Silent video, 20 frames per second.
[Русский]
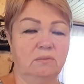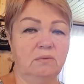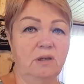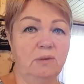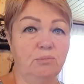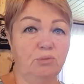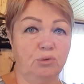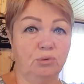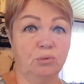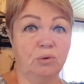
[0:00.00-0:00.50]

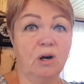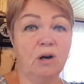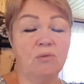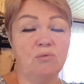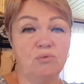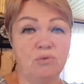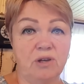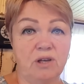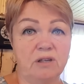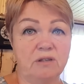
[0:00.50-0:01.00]
Не буду
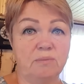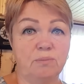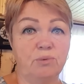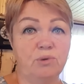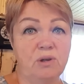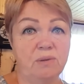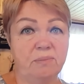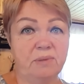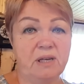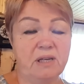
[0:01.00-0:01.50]
рагу есть,
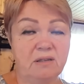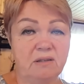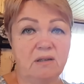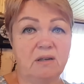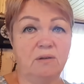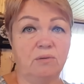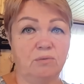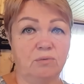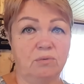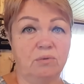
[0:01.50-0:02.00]
будем есть
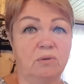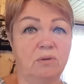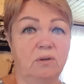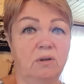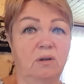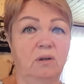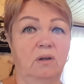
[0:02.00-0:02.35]
рагу.